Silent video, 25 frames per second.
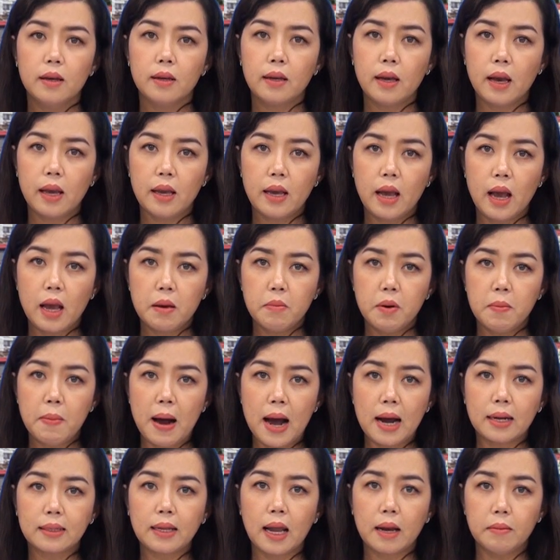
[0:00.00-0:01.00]
Ngày
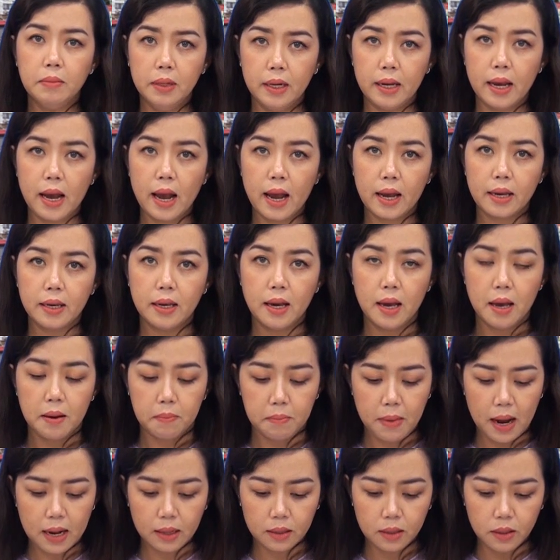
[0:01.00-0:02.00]
23 tháng 12,
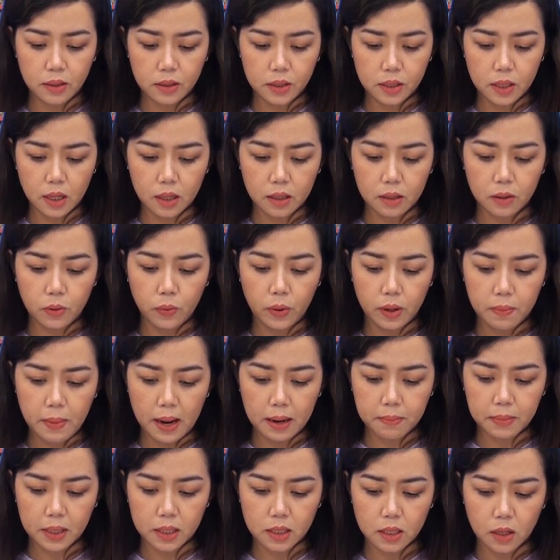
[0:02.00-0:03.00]
Ban Thường trực Ủy
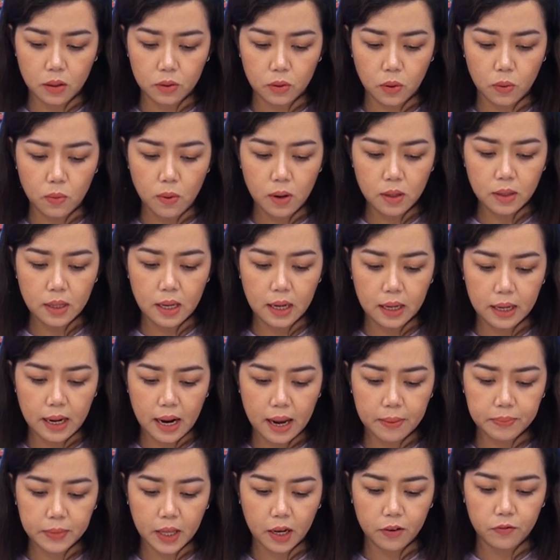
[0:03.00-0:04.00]
ban Mặt trận Tổ quốc Việt
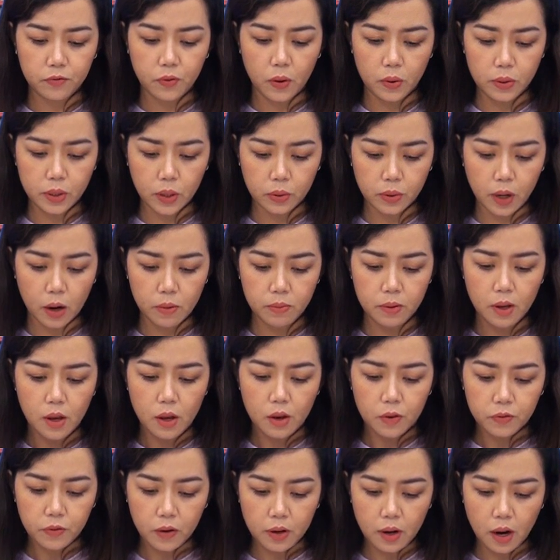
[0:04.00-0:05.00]
Nam thành phố Châu Đốc
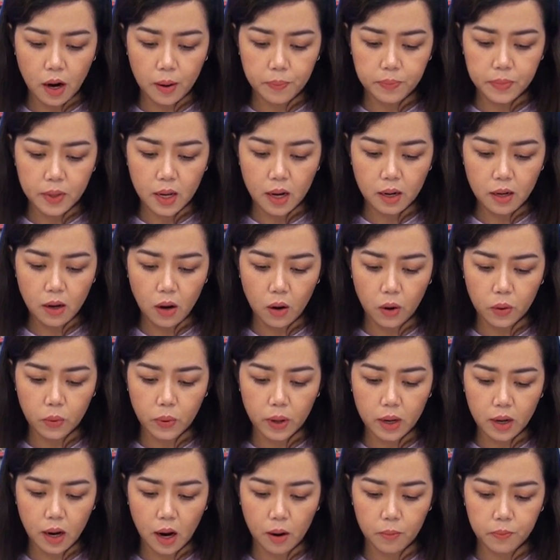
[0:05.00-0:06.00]
phối hợp với Hội
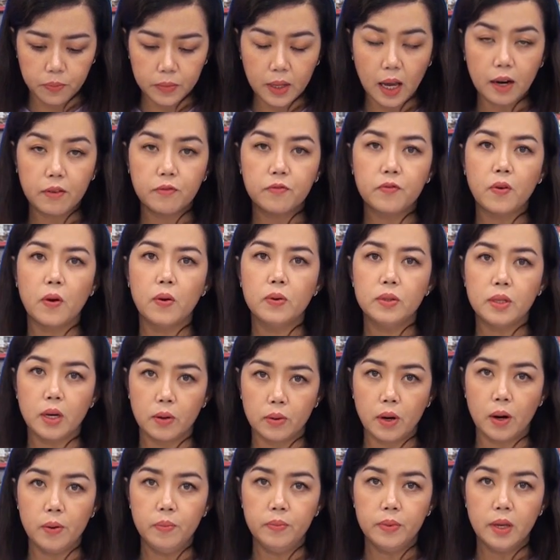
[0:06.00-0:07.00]
khuyến học thành phố Châu
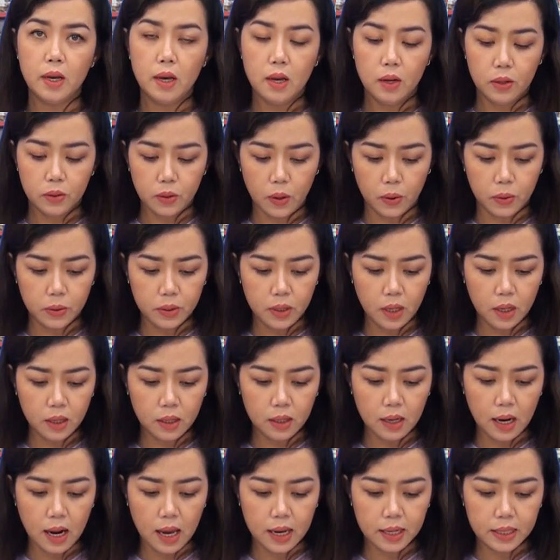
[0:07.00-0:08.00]
Đốc tổ chức
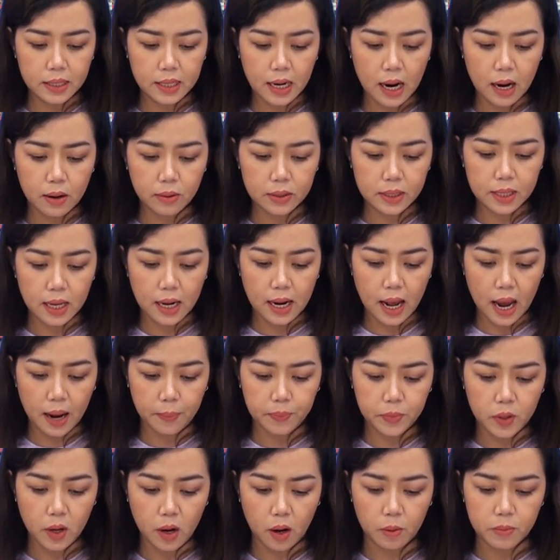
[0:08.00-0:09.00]
lễ trao xe
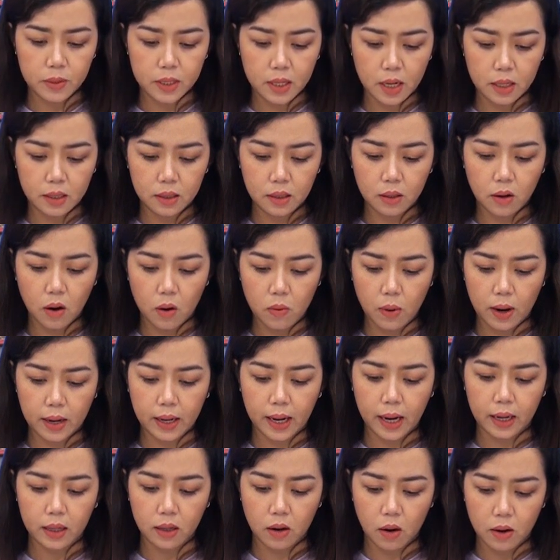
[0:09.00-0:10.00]
đạp cho học sinh có hoàn
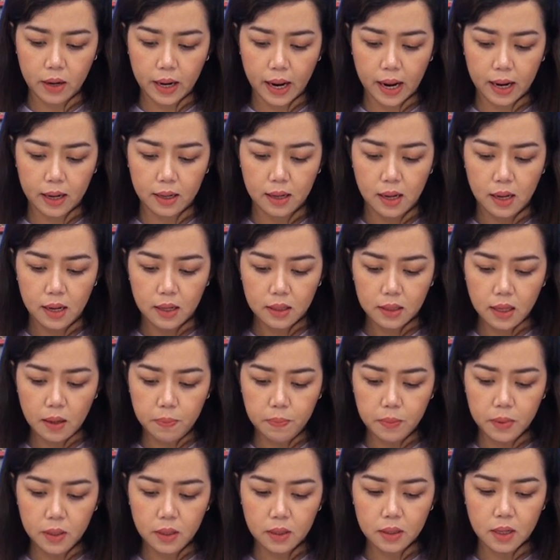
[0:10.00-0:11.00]
cảnh khó khăn tiếp
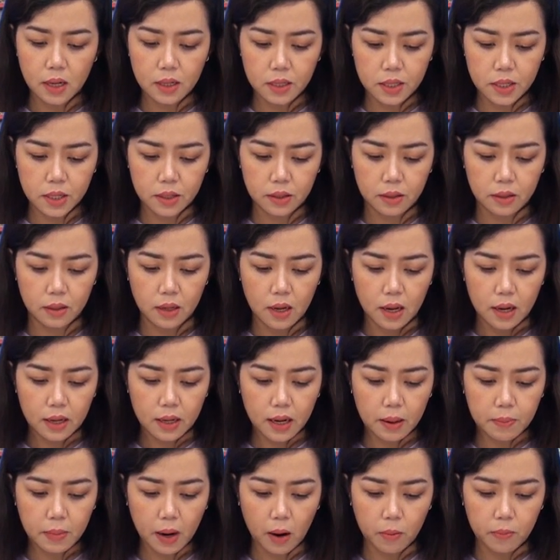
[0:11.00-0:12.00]
bước đến trường
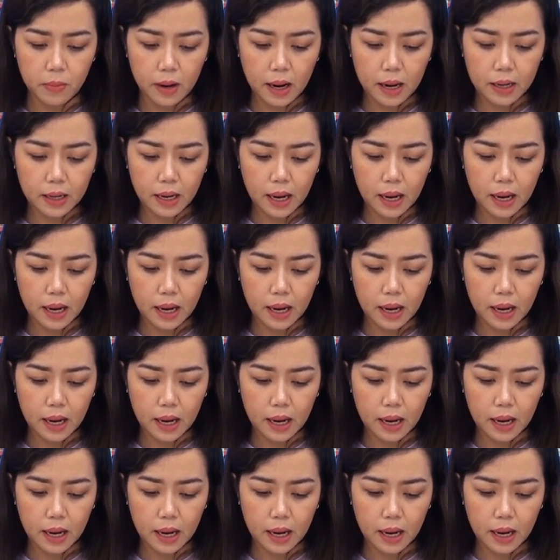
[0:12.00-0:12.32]
năm học